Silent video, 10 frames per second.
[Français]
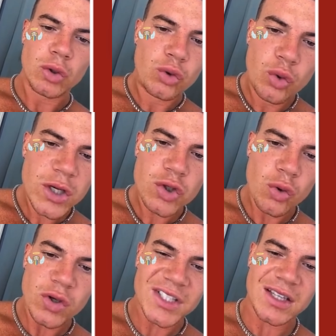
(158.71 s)
Tous les
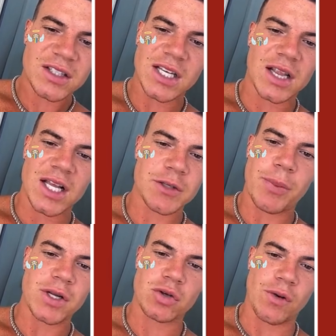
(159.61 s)
jours, ça, te lasse
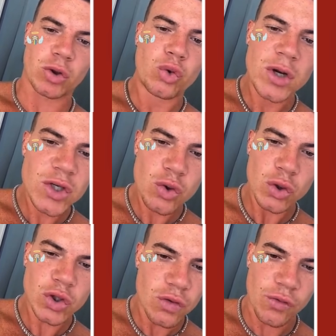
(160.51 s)
pas, tu vois. Tous les jours,
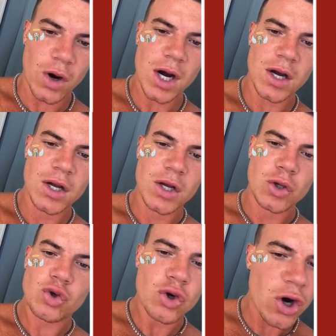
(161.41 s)
tu le vois,
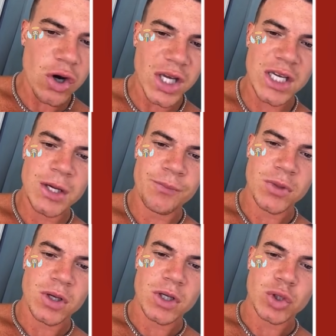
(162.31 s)
tu golleries,
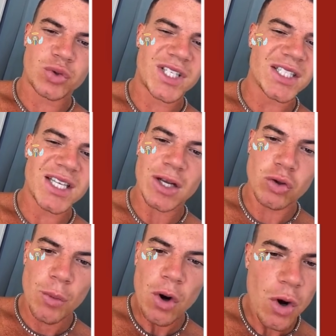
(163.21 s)
tu sais
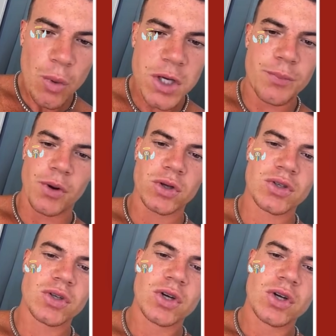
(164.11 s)
exactement comment il
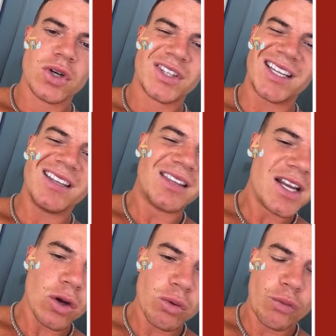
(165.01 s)
pense. T'as des
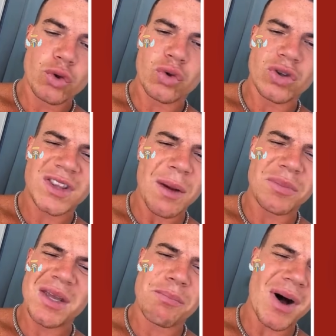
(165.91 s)
délires de fou, tu tapes
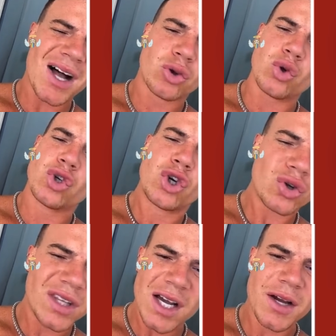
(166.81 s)
des barres de
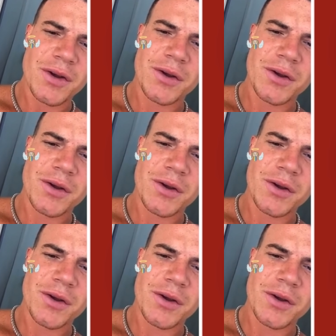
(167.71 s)
gueudin.